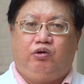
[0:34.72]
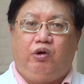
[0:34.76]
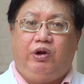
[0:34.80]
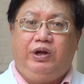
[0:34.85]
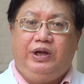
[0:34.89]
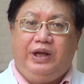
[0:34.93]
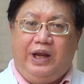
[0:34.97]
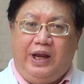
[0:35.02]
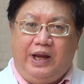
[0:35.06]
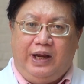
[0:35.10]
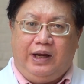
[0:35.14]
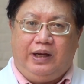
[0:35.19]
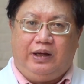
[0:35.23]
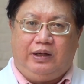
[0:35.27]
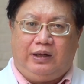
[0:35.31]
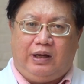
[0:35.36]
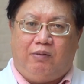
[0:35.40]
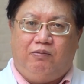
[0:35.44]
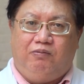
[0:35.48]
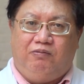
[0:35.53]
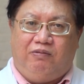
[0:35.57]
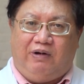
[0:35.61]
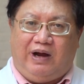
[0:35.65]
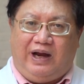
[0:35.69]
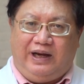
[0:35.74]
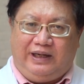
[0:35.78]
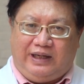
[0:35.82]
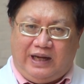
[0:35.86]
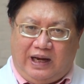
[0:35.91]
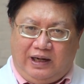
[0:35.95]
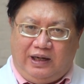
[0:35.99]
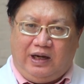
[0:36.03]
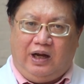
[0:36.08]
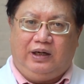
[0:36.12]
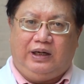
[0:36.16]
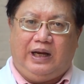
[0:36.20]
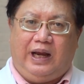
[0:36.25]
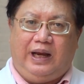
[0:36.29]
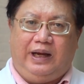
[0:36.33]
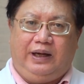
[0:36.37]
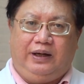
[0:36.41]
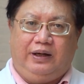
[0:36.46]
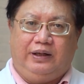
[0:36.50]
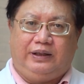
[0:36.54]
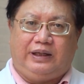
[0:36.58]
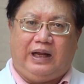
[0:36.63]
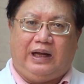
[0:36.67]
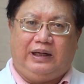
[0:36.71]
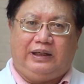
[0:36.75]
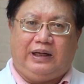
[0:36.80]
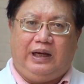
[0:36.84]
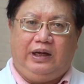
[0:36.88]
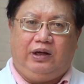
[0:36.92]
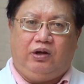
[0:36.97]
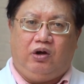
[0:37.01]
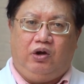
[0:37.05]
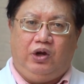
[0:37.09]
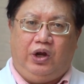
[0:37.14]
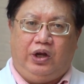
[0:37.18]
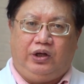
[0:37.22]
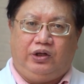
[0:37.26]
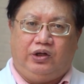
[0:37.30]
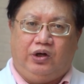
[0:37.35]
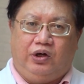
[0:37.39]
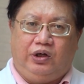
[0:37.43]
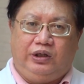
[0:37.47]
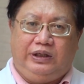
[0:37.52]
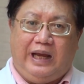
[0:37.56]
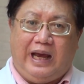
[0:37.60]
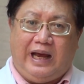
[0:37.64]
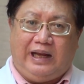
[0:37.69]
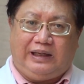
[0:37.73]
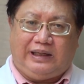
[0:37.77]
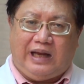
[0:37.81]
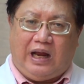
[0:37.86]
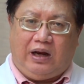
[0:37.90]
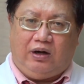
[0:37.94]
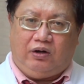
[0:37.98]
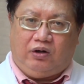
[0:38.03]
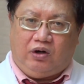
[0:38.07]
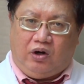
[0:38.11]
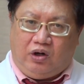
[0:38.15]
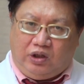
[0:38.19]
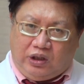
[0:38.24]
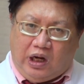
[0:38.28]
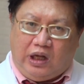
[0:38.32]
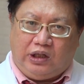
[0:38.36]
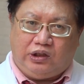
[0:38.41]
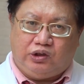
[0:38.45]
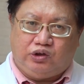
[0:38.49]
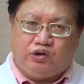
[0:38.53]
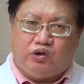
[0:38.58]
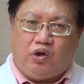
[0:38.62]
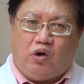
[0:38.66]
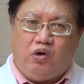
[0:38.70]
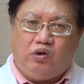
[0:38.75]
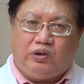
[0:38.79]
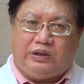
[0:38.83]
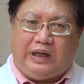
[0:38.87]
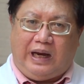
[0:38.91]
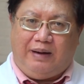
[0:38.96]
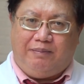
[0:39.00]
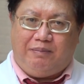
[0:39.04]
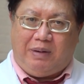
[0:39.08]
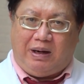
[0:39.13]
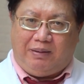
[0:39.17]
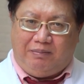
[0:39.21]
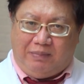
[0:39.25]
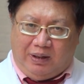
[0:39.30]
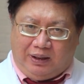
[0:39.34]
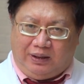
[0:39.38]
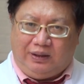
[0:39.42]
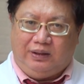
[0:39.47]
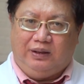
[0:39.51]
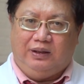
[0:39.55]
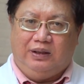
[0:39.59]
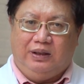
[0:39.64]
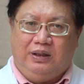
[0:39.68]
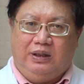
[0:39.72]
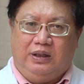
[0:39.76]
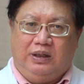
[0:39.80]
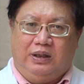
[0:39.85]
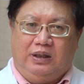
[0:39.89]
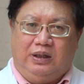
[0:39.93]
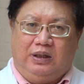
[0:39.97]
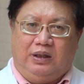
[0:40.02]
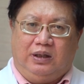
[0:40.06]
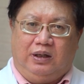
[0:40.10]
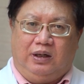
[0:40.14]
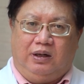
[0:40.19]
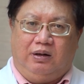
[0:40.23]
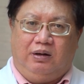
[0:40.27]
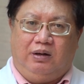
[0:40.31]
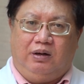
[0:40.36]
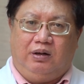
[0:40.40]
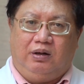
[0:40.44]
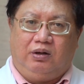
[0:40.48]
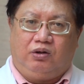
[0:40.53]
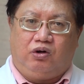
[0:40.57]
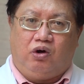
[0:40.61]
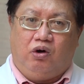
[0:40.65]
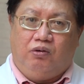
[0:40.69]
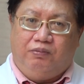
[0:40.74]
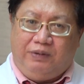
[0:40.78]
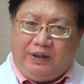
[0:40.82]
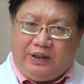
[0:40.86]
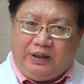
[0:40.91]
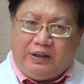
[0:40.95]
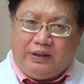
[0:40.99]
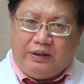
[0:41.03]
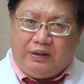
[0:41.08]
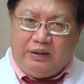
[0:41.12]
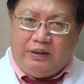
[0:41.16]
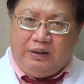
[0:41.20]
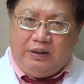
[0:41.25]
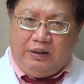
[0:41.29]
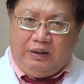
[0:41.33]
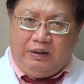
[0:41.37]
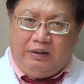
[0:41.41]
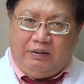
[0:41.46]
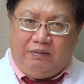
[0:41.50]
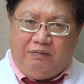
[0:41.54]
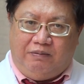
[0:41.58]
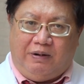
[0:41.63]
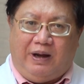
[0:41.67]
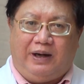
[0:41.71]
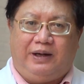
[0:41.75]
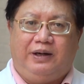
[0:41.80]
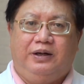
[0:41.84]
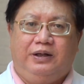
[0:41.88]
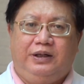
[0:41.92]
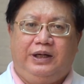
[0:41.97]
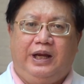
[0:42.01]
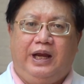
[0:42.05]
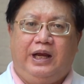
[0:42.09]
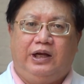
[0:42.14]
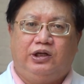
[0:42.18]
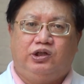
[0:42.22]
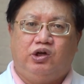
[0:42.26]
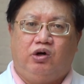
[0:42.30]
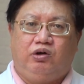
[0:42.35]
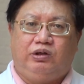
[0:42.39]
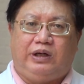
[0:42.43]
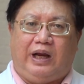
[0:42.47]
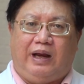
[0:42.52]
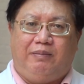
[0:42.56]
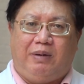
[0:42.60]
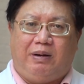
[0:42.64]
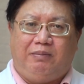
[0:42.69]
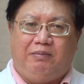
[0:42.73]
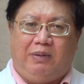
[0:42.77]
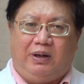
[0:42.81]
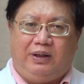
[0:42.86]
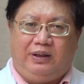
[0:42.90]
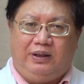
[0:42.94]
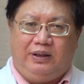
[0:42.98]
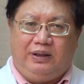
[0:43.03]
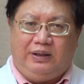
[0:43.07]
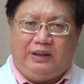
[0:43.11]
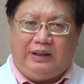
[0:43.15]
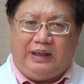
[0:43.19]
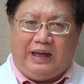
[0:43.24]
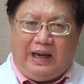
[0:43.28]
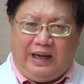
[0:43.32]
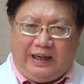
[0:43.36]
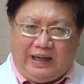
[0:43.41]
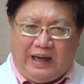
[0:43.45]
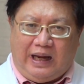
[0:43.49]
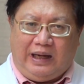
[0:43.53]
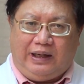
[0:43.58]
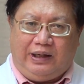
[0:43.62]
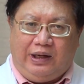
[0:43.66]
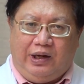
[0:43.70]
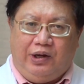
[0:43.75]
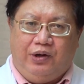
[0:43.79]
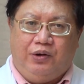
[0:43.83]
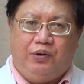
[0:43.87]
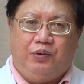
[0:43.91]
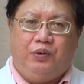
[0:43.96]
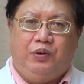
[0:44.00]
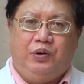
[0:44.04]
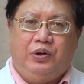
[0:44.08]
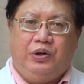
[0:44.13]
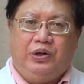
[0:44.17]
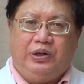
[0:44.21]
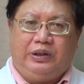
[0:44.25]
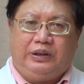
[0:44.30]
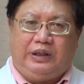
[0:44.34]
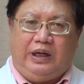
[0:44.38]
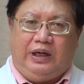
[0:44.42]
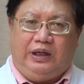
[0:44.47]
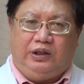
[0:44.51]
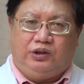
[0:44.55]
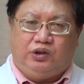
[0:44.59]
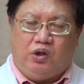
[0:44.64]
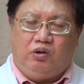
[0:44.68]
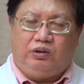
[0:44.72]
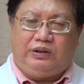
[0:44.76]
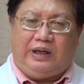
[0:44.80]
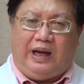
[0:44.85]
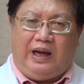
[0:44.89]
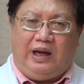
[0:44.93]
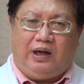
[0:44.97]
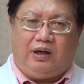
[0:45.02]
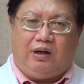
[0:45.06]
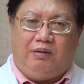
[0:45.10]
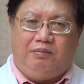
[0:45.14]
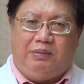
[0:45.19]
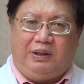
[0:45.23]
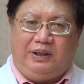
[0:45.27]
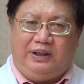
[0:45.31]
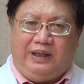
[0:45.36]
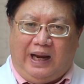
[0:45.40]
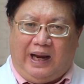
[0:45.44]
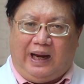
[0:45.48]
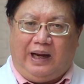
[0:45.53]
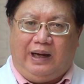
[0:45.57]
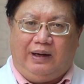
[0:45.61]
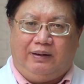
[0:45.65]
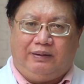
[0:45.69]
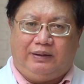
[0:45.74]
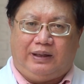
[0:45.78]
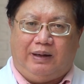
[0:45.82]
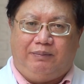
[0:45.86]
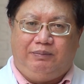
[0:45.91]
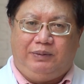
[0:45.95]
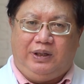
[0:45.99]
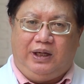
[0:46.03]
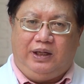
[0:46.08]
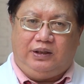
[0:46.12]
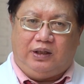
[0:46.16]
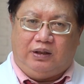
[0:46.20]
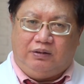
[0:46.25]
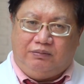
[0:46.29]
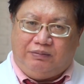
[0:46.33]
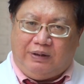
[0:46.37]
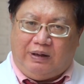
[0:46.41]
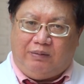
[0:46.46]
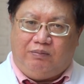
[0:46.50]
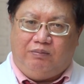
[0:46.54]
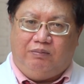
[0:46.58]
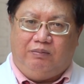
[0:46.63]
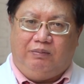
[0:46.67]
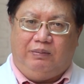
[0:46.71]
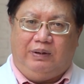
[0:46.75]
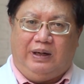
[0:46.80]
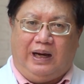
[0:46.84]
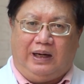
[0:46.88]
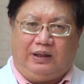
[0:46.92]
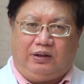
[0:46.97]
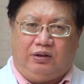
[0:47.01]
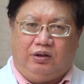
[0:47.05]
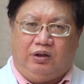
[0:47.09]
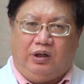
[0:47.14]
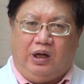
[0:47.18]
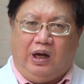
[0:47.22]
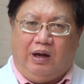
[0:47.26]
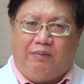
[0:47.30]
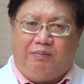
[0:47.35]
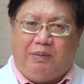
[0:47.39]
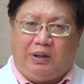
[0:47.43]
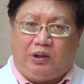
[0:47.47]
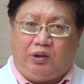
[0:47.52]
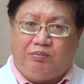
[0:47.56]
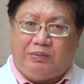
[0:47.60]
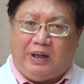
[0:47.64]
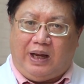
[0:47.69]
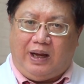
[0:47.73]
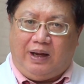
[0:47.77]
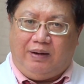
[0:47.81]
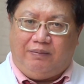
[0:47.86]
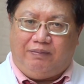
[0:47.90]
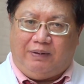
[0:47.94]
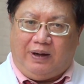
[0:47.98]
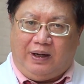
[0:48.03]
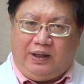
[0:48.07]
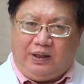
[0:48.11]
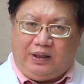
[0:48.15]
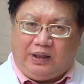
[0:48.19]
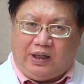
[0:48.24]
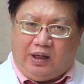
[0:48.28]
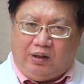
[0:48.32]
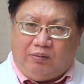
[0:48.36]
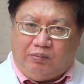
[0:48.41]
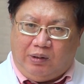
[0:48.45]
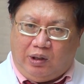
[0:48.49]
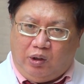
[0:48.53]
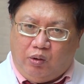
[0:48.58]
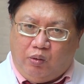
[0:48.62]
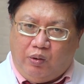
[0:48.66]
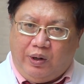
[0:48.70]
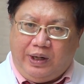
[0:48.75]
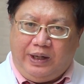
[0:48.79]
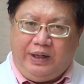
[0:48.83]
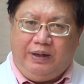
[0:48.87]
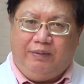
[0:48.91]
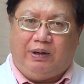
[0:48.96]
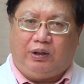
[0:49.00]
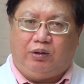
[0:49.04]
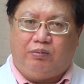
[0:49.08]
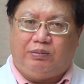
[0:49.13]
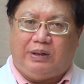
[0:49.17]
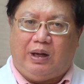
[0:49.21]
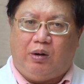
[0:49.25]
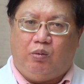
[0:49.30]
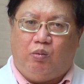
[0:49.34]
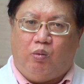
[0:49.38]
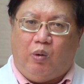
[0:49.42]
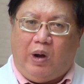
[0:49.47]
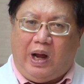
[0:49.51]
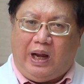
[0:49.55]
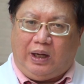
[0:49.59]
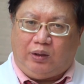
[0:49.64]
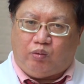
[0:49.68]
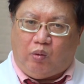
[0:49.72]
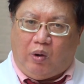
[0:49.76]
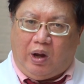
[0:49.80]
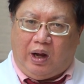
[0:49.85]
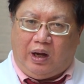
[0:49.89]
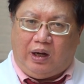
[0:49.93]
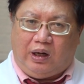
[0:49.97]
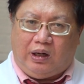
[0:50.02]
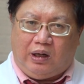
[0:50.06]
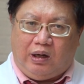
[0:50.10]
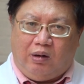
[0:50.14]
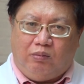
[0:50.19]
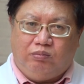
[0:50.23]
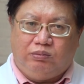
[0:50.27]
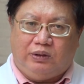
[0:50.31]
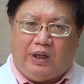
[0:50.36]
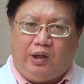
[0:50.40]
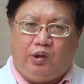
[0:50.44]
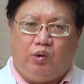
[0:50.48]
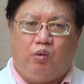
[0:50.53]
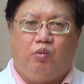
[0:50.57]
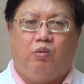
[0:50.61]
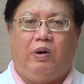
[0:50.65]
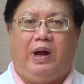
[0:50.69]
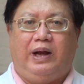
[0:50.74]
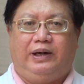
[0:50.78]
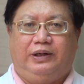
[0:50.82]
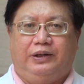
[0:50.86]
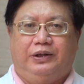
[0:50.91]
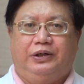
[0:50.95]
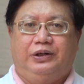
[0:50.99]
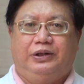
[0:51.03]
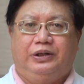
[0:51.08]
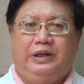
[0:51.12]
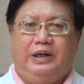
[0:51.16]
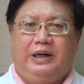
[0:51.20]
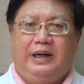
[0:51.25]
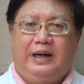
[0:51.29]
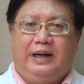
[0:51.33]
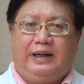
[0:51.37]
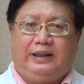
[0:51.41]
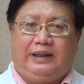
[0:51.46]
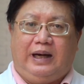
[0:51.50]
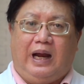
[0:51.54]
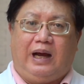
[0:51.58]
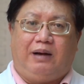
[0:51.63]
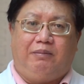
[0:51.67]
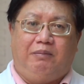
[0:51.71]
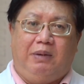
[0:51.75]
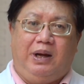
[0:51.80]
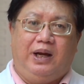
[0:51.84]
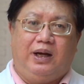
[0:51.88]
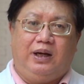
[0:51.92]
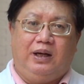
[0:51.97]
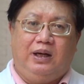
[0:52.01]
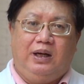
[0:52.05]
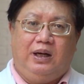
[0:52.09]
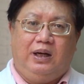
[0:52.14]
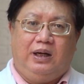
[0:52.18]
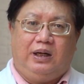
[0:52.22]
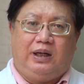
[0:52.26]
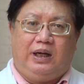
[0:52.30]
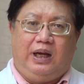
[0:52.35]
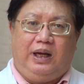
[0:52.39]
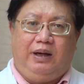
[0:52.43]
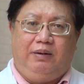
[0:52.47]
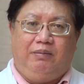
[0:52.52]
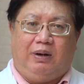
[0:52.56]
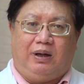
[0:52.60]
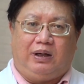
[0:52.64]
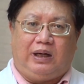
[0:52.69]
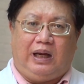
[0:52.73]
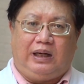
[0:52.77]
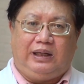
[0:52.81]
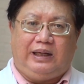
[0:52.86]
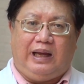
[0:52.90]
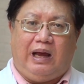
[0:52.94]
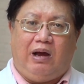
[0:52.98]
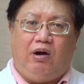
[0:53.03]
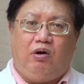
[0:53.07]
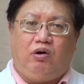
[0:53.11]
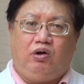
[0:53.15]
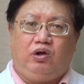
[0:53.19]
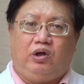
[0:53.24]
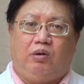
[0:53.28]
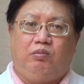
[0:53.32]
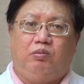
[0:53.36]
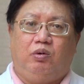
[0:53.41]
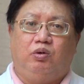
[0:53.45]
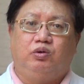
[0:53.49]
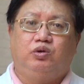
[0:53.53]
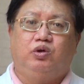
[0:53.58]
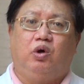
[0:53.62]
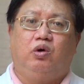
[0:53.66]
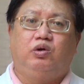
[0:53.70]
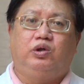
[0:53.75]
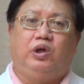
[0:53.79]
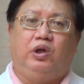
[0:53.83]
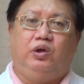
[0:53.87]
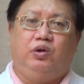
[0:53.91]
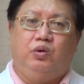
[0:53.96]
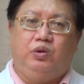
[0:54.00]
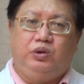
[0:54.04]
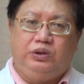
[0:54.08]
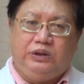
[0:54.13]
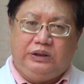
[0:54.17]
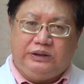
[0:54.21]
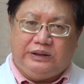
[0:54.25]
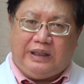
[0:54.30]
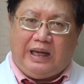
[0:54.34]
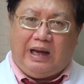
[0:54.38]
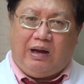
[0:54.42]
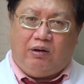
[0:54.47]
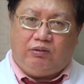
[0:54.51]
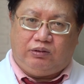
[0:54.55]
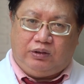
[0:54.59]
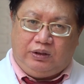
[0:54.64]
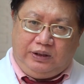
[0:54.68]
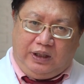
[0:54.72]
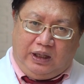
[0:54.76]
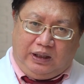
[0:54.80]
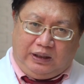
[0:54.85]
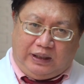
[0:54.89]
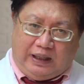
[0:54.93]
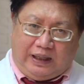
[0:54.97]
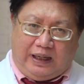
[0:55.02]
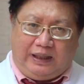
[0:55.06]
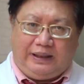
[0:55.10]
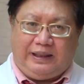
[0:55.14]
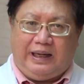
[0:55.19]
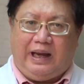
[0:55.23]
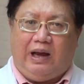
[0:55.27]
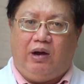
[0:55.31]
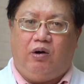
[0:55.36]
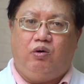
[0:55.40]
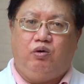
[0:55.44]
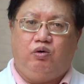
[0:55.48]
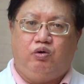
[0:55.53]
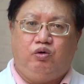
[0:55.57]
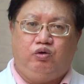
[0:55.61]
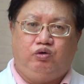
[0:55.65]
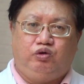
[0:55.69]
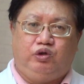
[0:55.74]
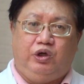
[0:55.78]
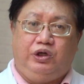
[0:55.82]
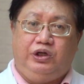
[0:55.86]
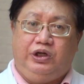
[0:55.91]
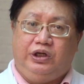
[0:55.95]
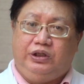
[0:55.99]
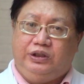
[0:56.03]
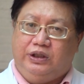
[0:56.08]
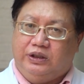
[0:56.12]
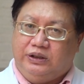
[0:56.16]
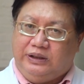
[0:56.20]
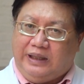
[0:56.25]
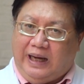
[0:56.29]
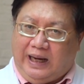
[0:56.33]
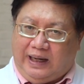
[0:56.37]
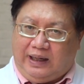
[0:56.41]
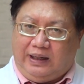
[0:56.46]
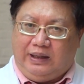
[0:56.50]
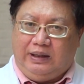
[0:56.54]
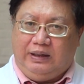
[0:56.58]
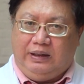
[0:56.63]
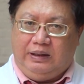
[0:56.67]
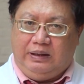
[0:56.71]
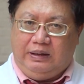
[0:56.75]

Tuy nhiên trong vài tháng gần đây người ta thấy có hiện tượng gia tăng rõ rệt số trẻ mắc bệnh uh, Covid. Và đương nhiên số trẻ mắc bệnh ngày càng nhiều thì số trẻ có bệnh nặng, thậm chí tử vong là trường hợp mà chúng ta phải cần phải lưu ý và chúng ta hoàn toàn không thể chủ quan được. Đặc biệt khi mà các cháu trong một số tình huống như sau. Thứ nhất là các cháu suy dinh dưỡng nặng,